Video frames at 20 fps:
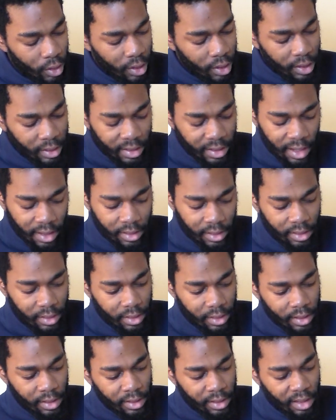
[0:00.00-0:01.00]
C'est
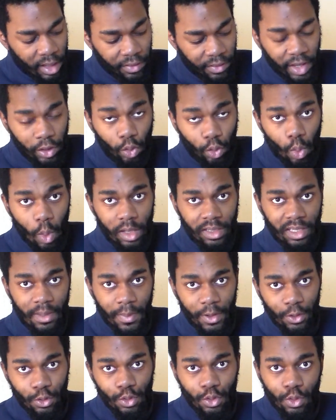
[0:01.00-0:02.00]
un, vrai trou, hein. c'est pas
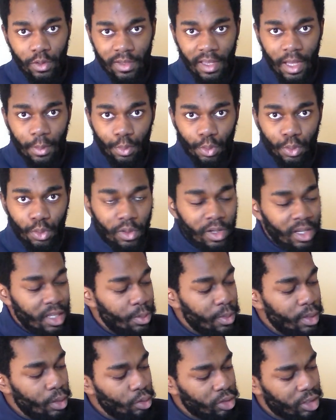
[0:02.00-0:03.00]
juste que c'est un peu
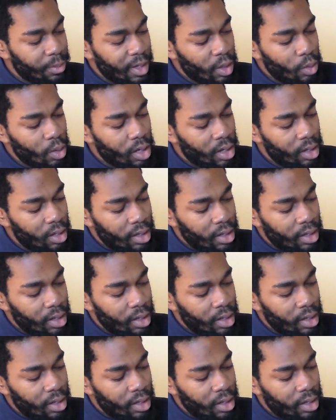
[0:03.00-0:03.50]
limé ou je sais pas quoi.